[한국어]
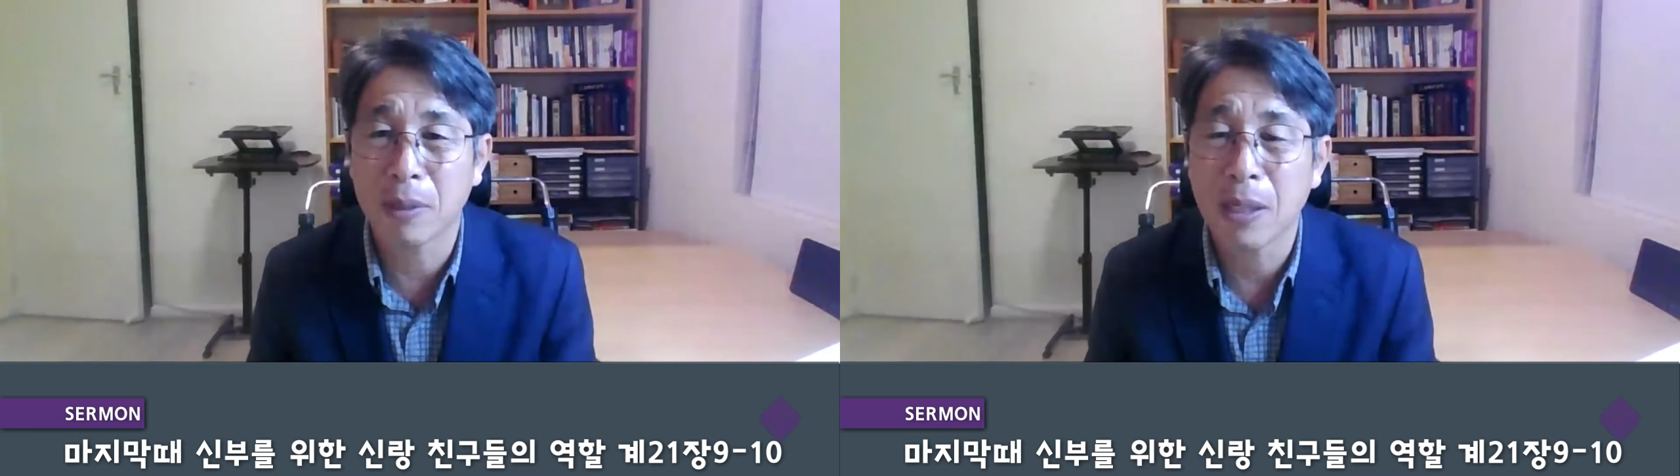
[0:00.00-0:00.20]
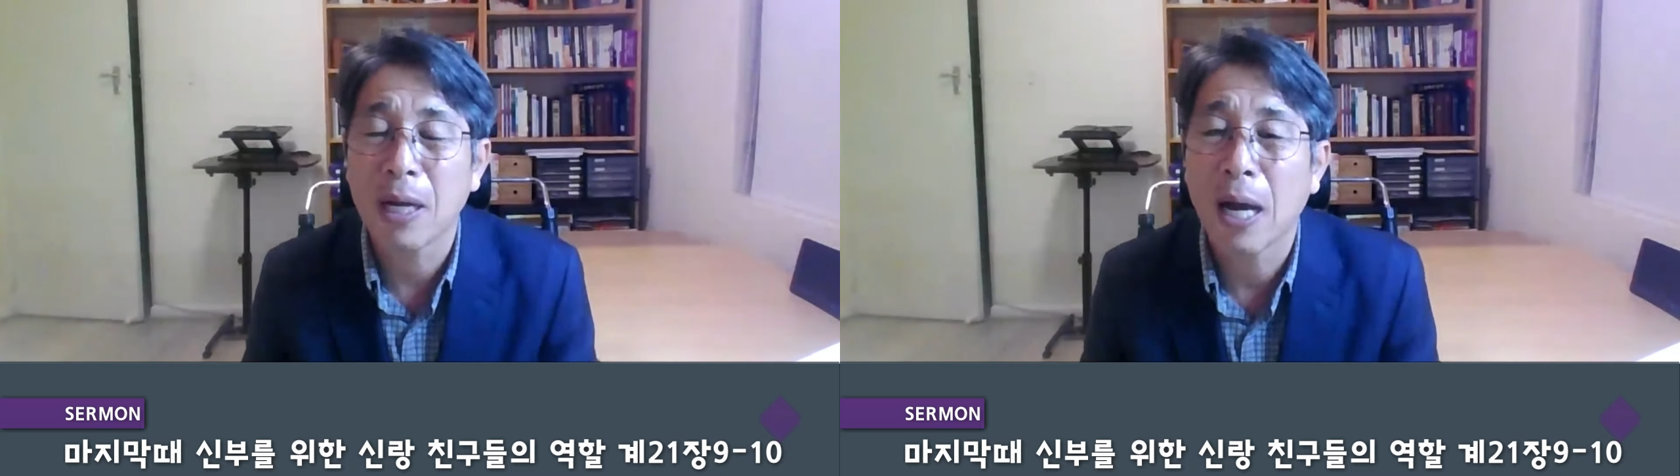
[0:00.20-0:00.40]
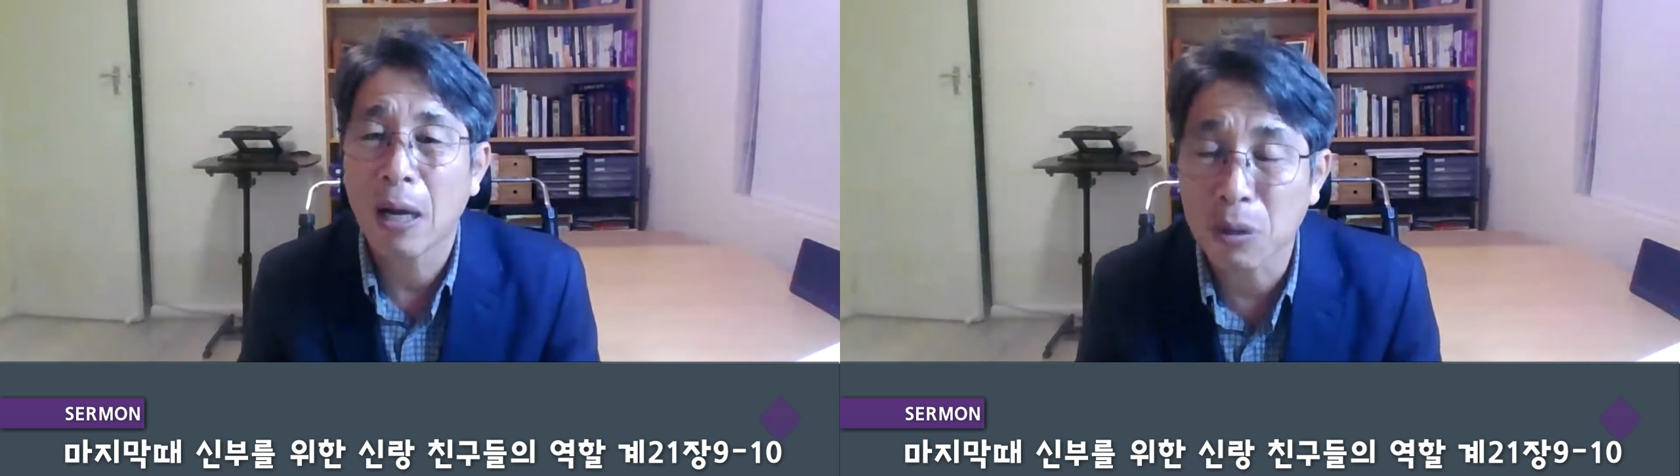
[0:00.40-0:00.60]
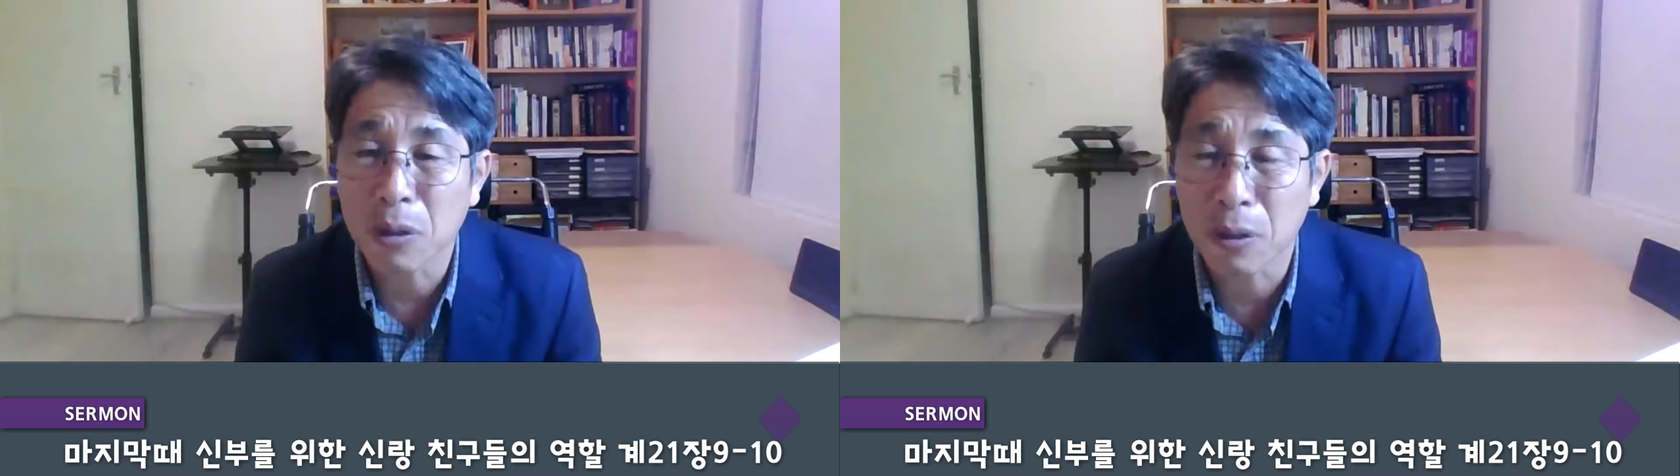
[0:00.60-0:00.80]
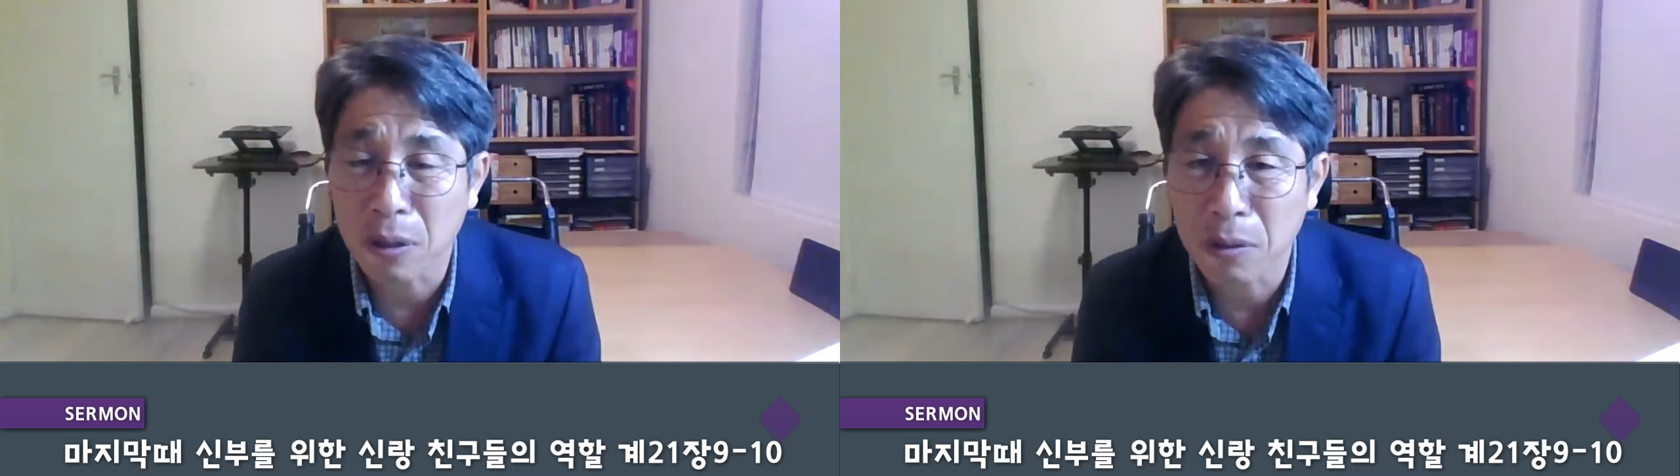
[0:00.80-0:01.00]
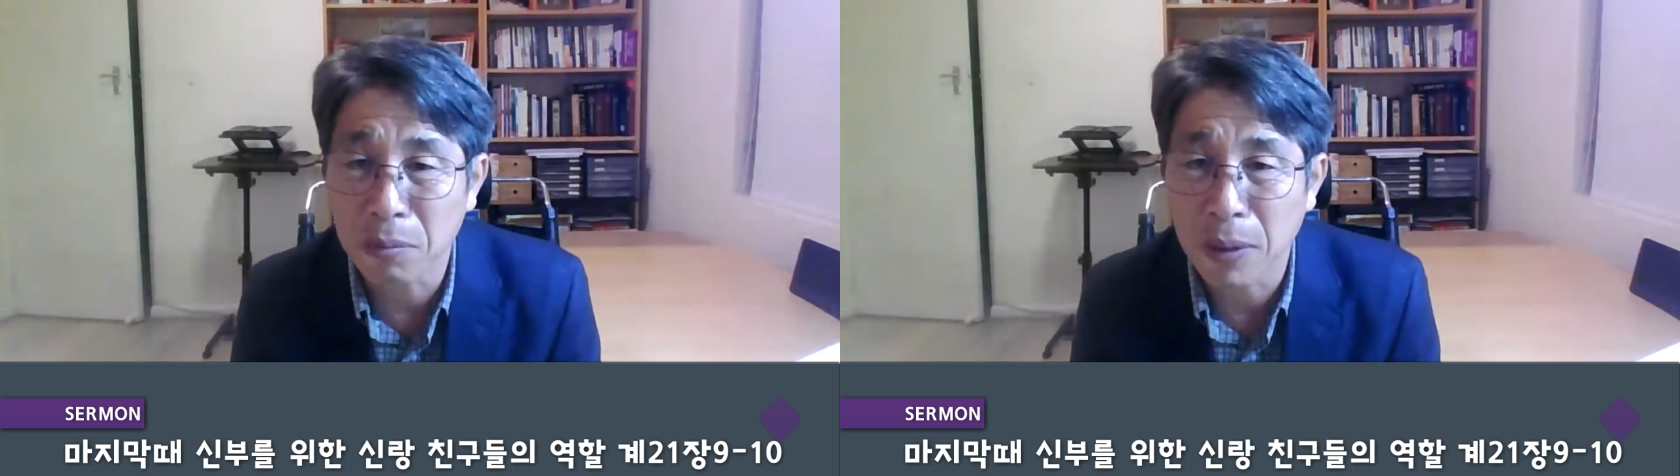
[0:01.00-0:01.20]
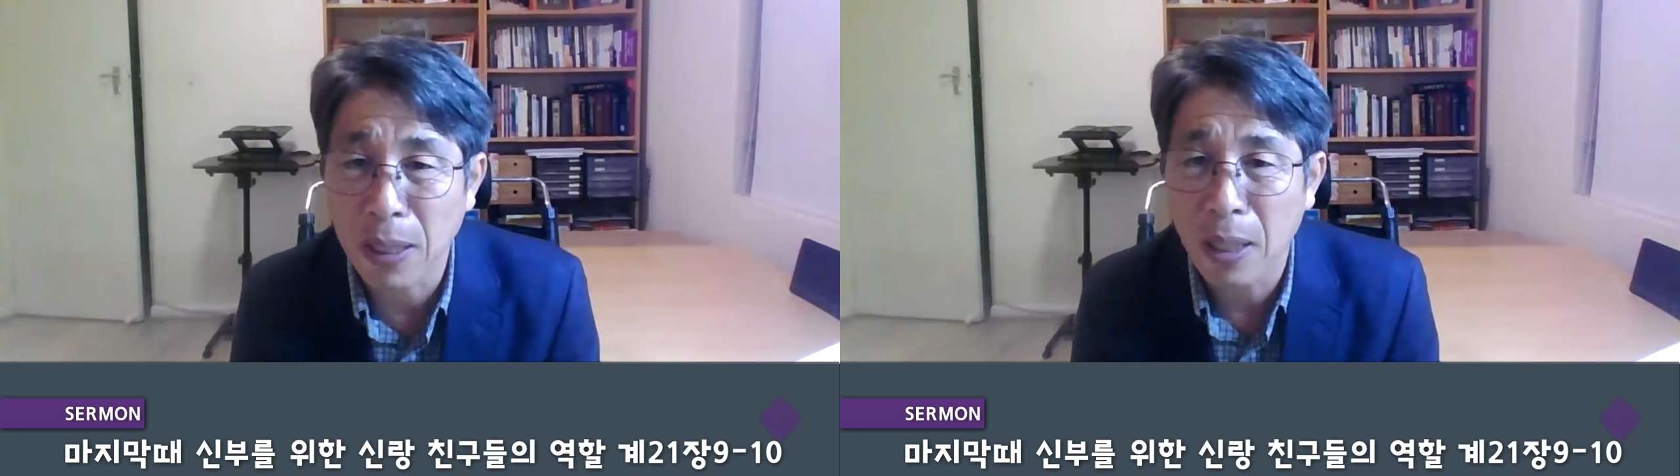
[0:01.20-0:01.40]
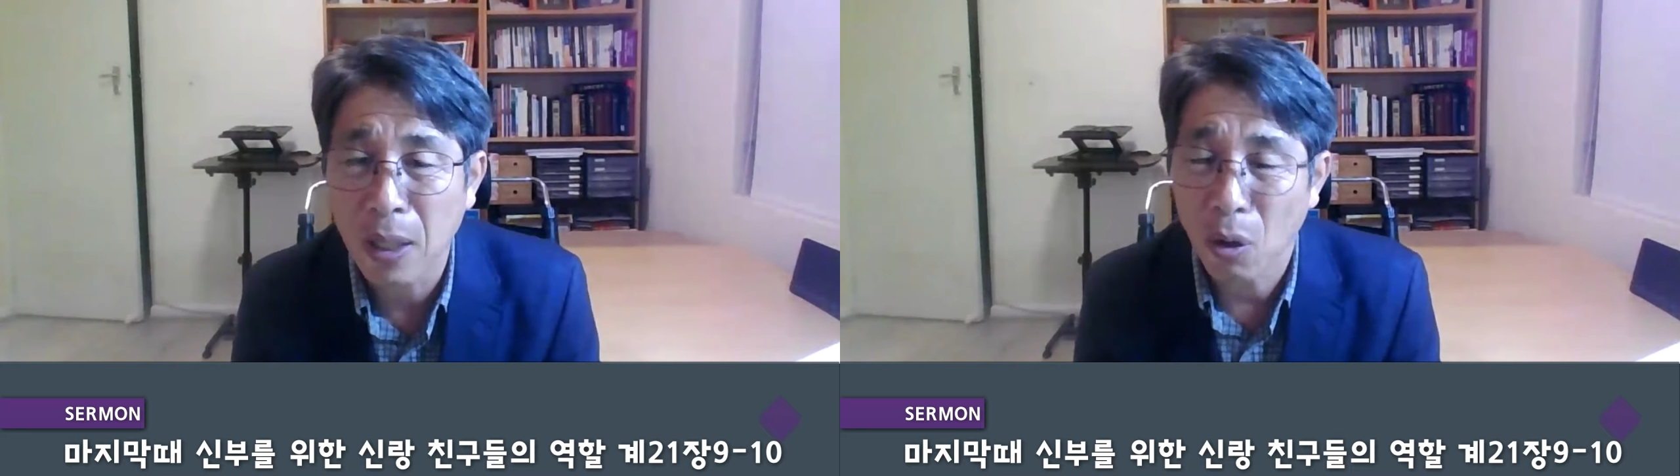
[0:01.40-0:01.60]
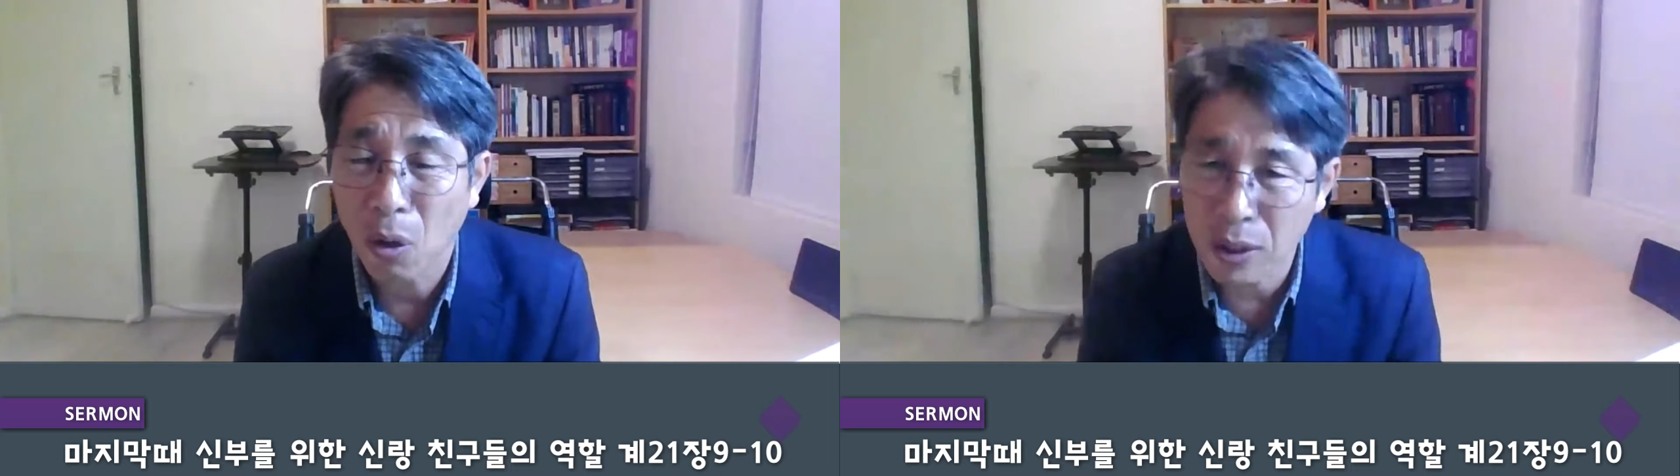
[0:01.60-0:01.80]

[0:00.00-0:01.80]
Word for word: 말씀을 하고 있는 것입니다.